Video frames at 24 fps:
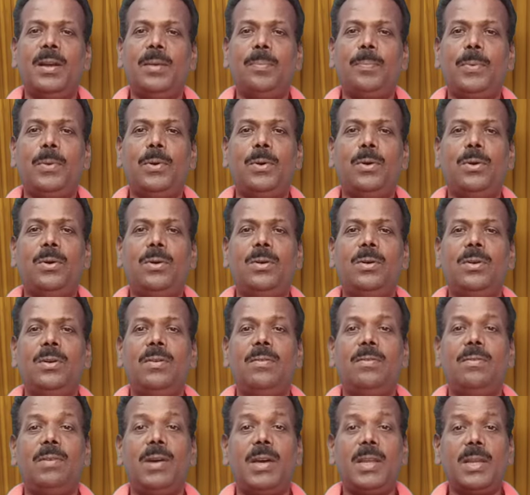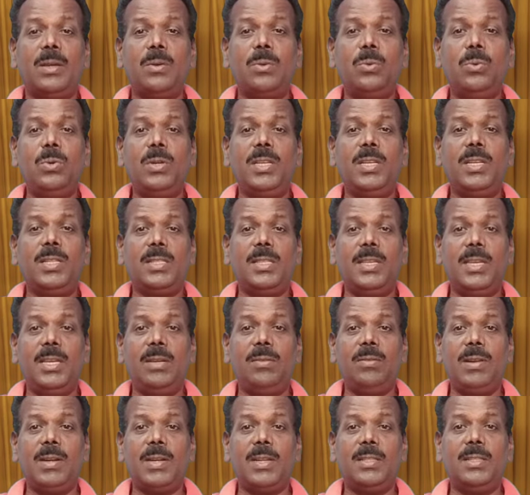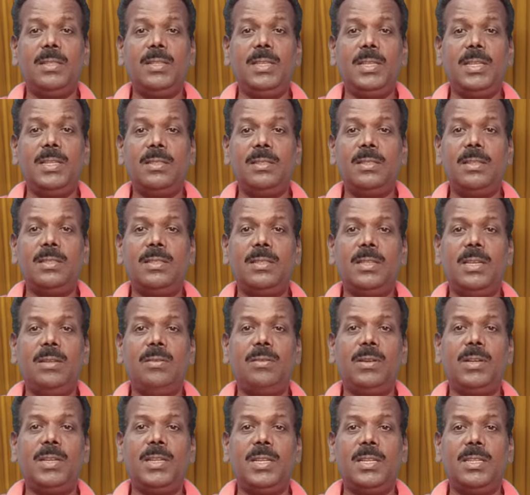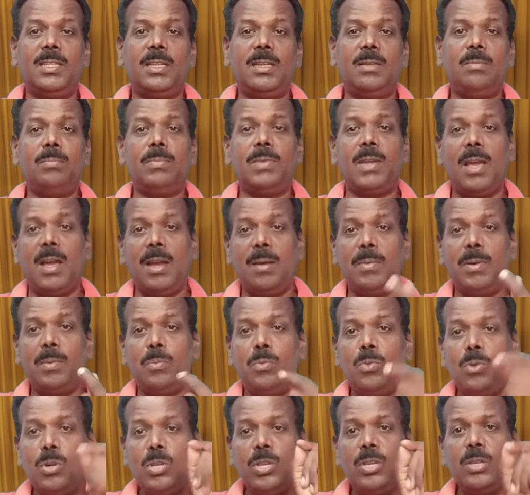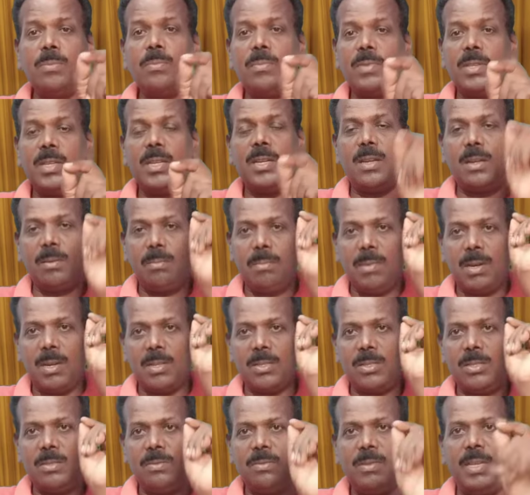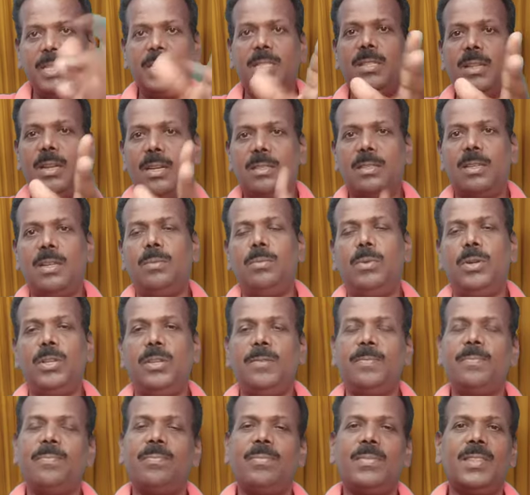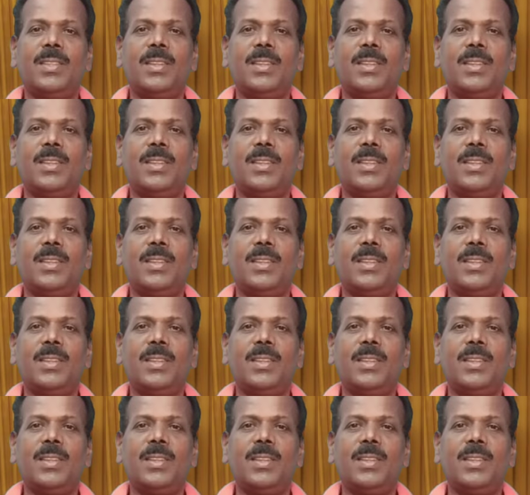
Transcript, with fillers: அப்போது வரக்கூடிய தேர்வானது எந்த தேர்வாக இருந்தாலும் நாம் முடியும் என்று மனசு வைத்தால் தான் முடியும்